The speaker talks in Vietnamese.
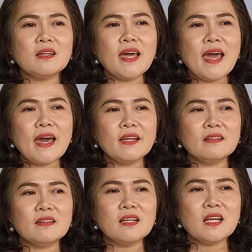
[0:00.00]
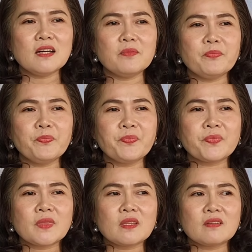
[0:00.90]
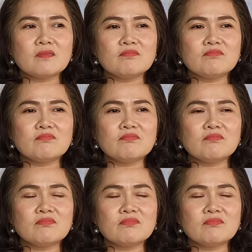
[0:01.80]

thứ hai nữa là um,